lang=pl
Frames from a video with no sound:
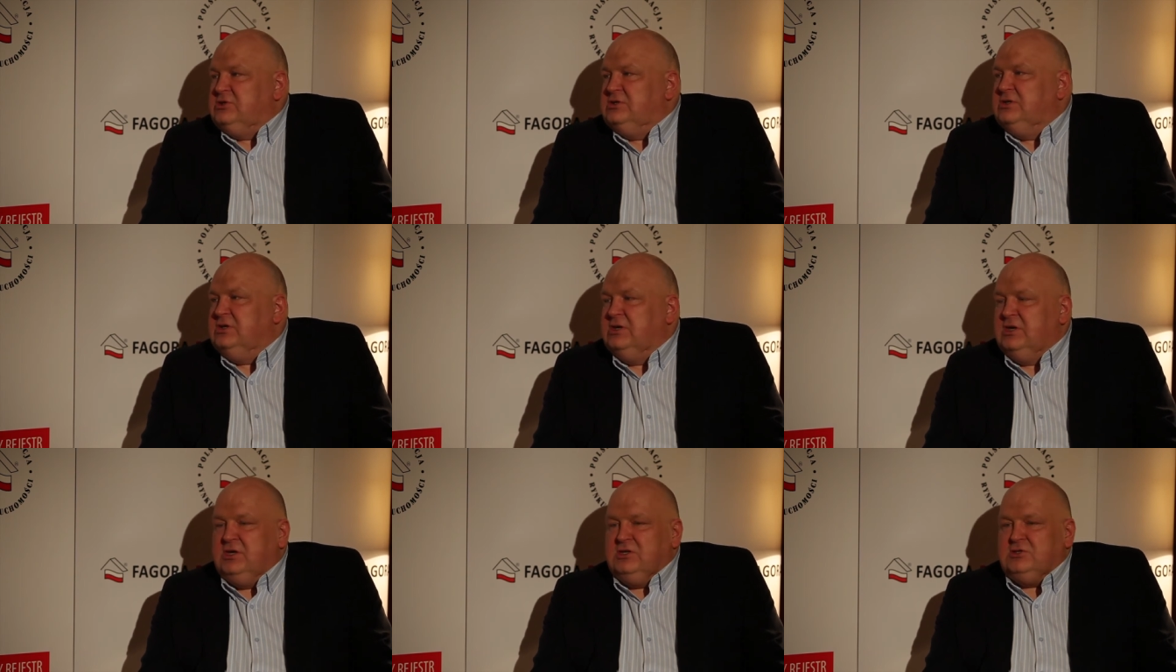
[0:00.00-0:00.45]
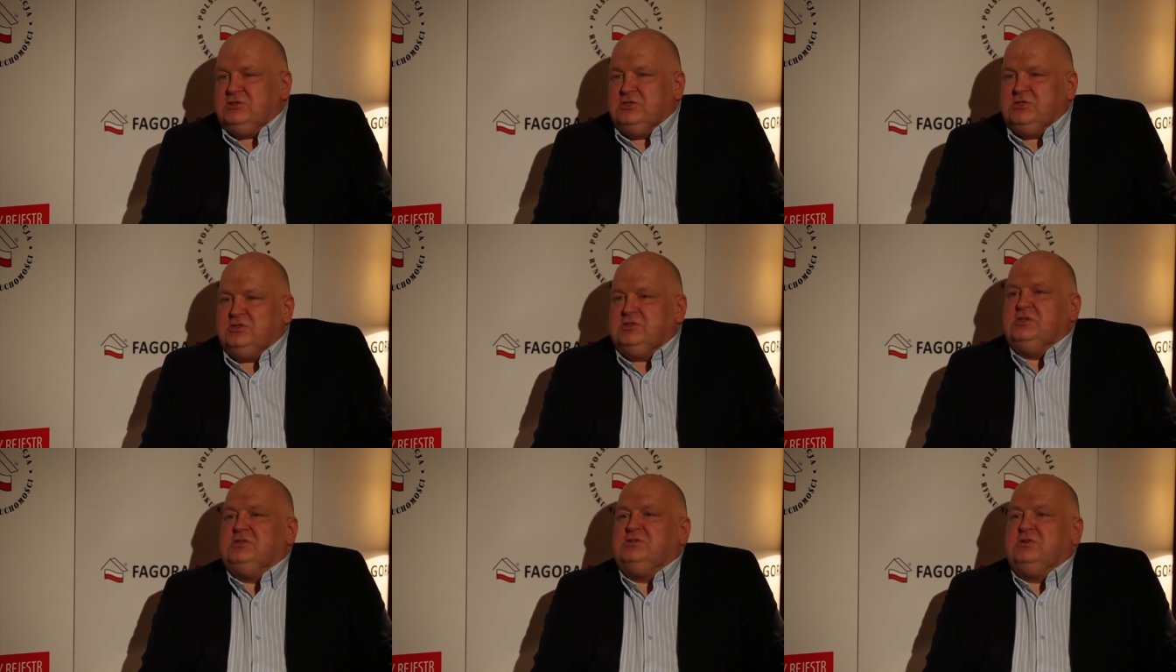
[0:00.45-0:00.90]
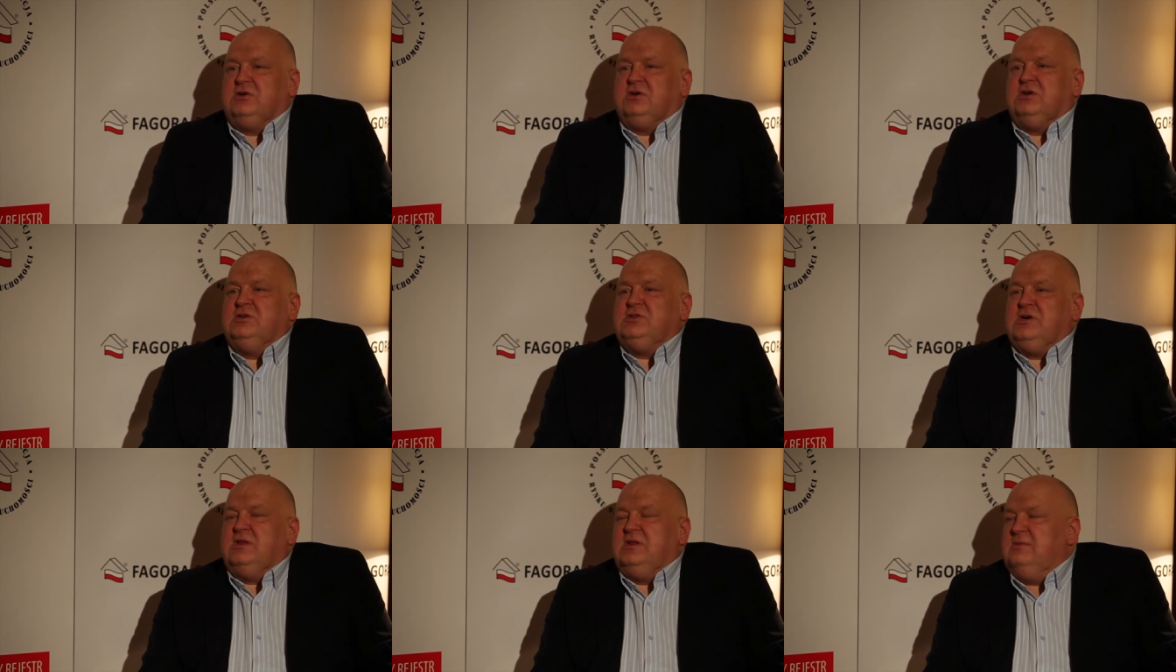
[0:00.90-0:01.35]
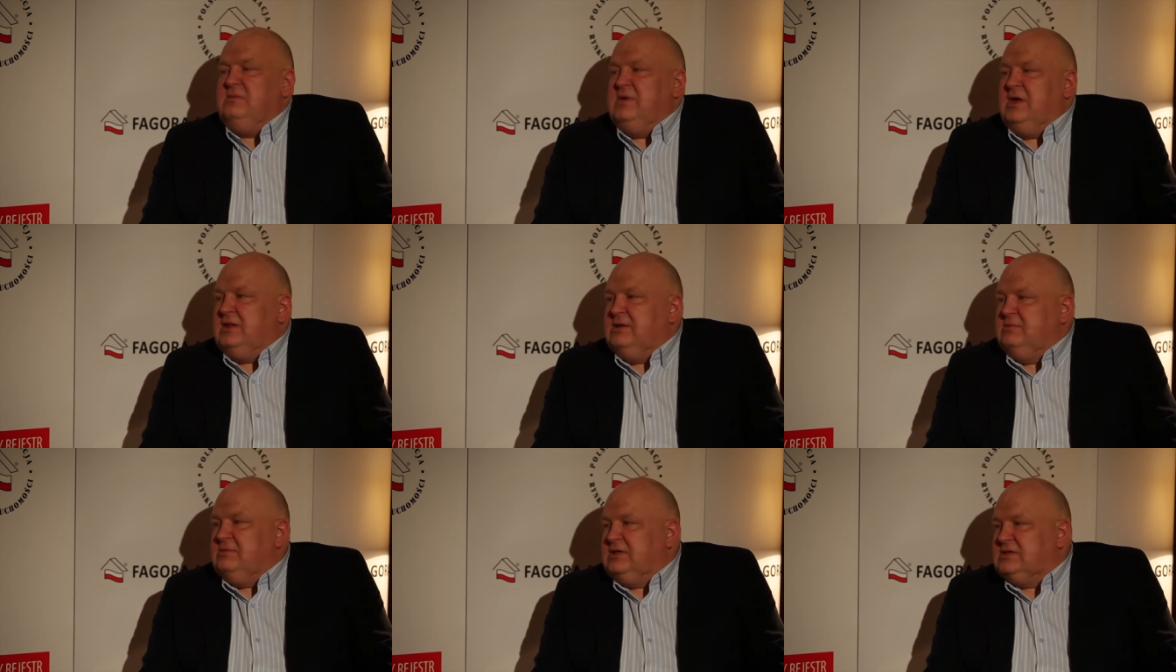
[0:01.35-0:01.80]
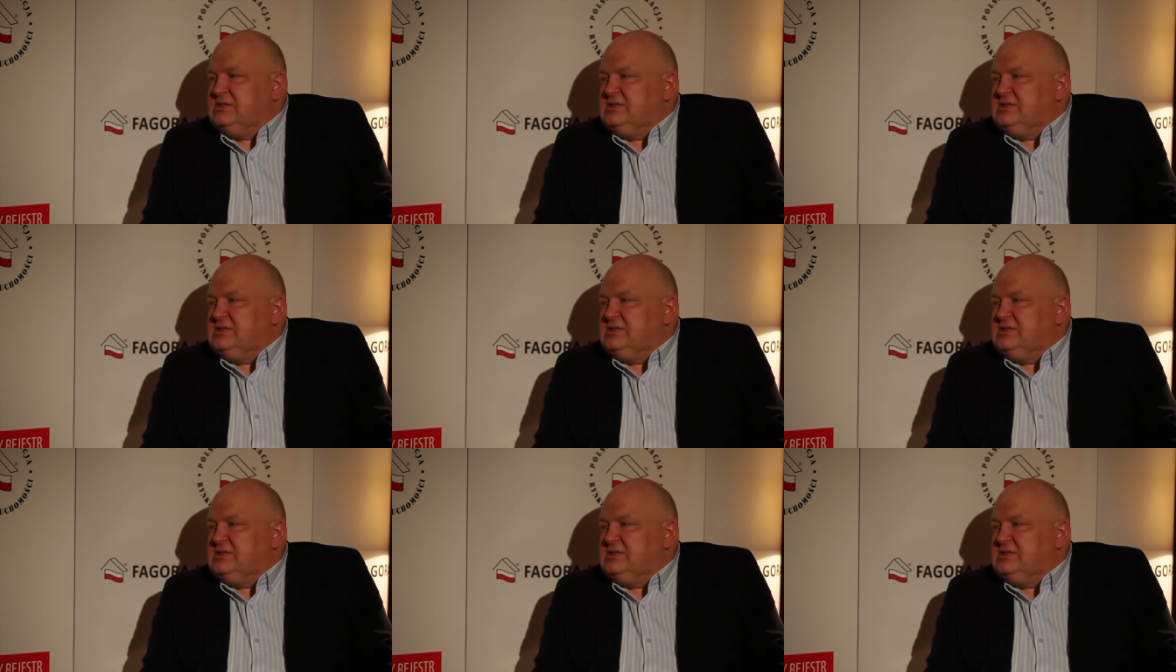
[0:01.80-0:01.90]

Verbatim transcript: czyli coś, co jest określane mianem